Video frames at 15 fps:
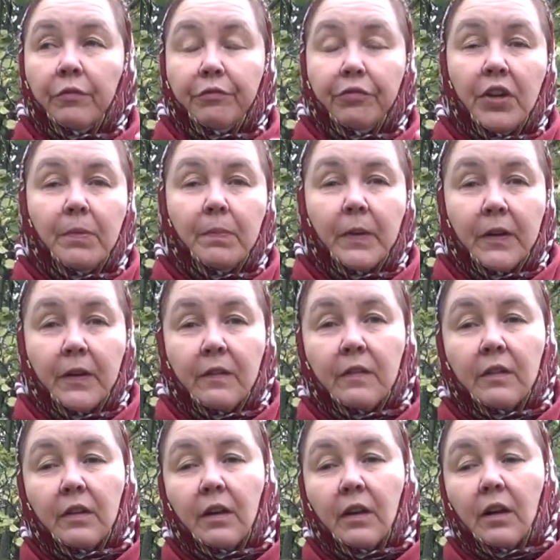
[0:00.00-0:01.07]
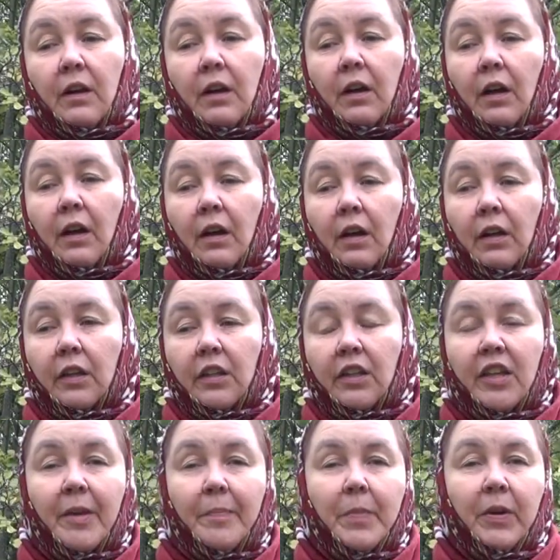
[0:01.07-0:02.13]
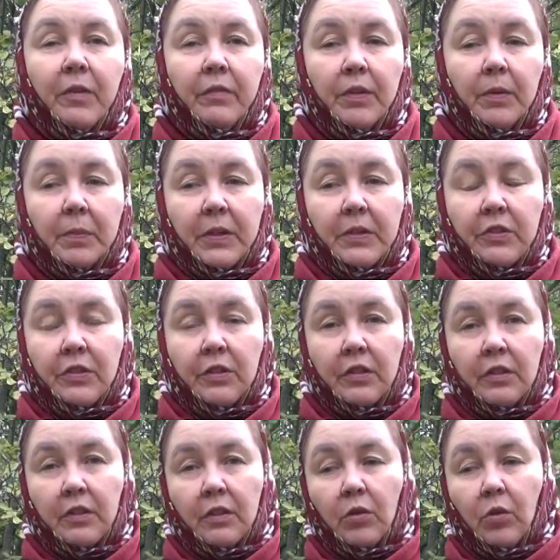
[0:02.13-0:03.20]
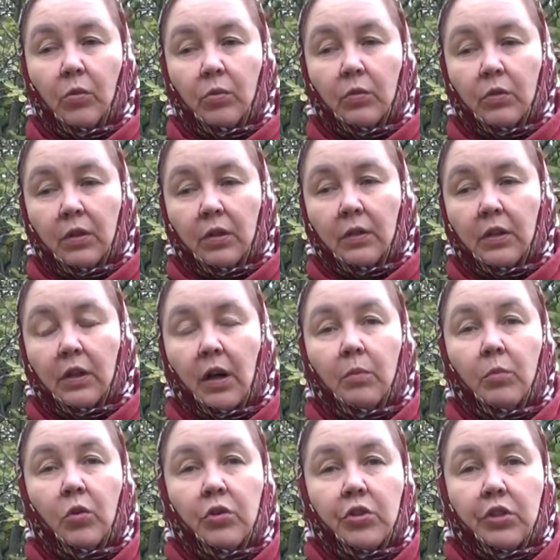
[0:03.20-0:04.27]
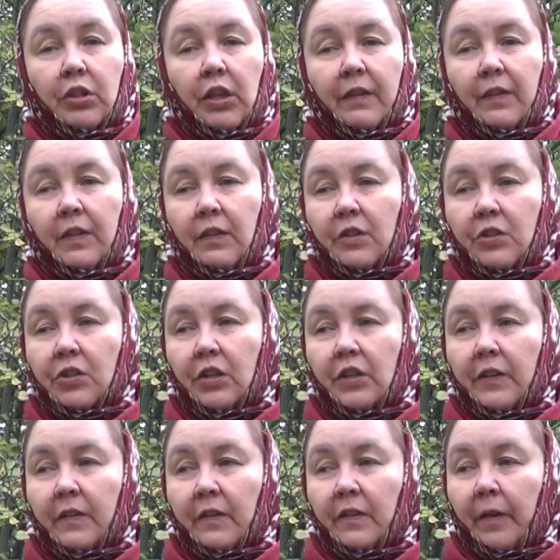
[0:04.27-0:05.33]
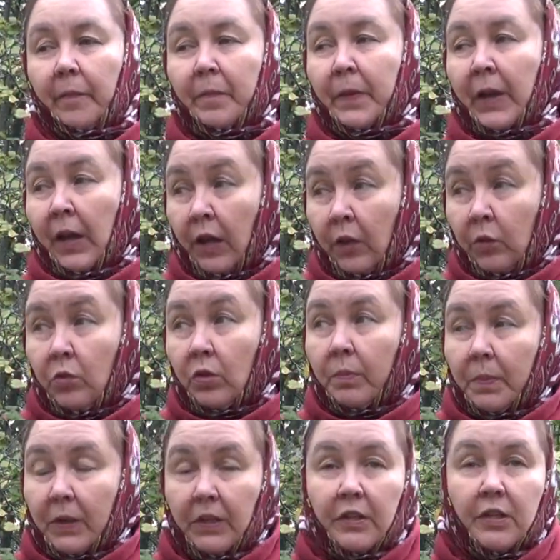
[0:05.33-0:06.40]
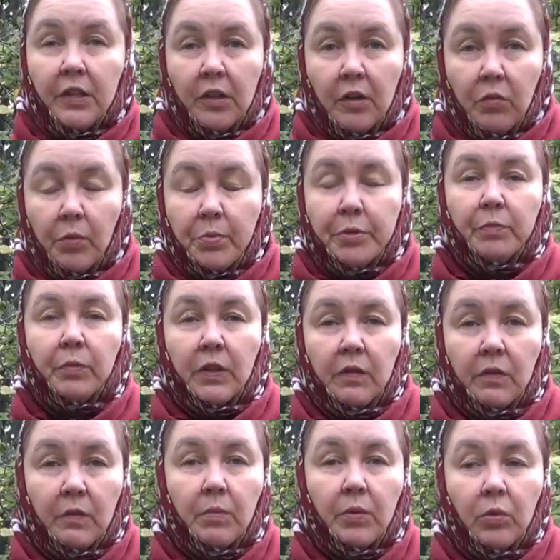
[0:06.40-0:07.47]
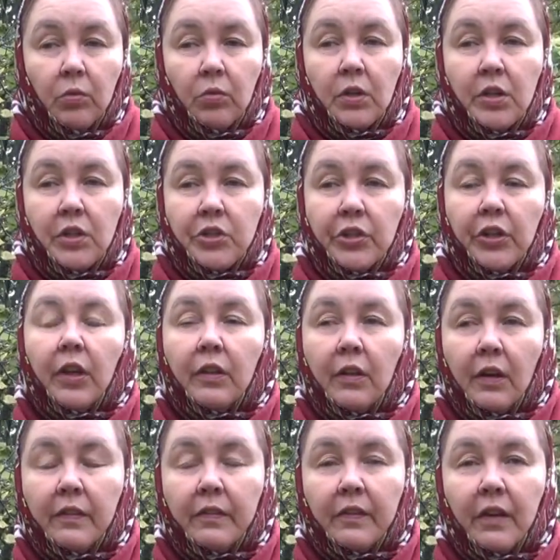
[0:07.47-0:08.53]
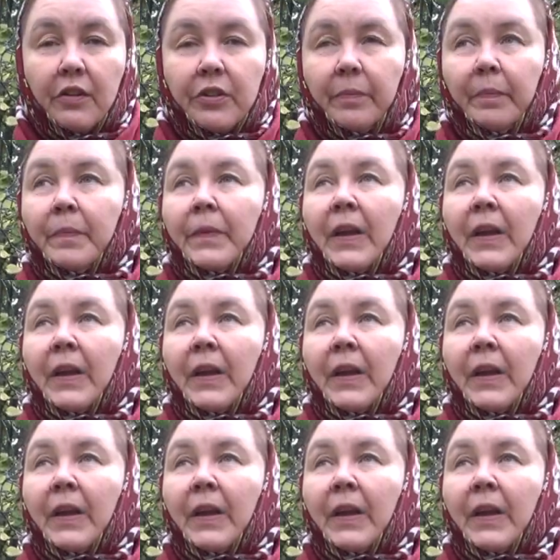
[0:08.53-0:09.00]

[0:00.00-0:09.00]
выброс, а, гипервыброс э, гормон щитовидной железы. Ну и пектины, в общем-то, соберут лишнее, так скажем.